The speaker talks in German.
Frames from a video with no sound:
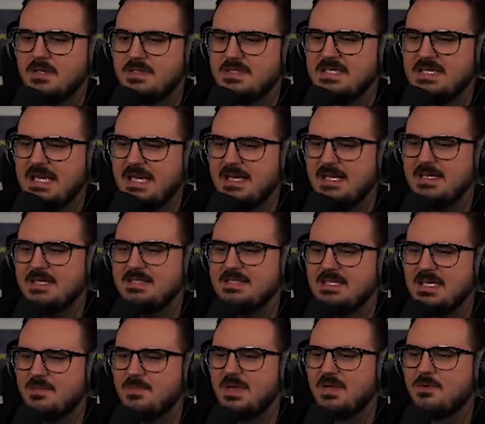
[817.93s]
Die kenne ich. Die
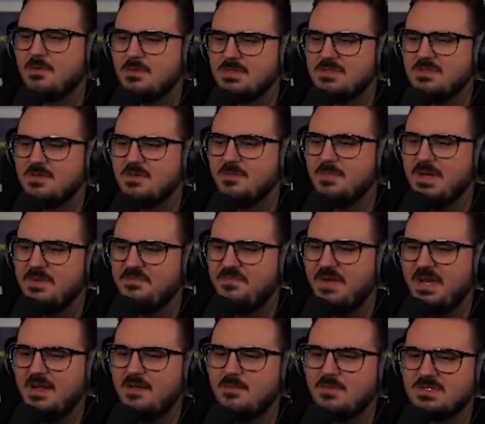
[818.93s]
hat mein Großonkel meinem
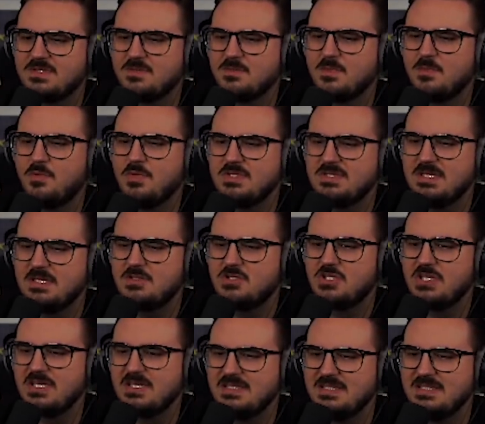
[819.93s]
Vater immer zum Geburtstag geschenkt.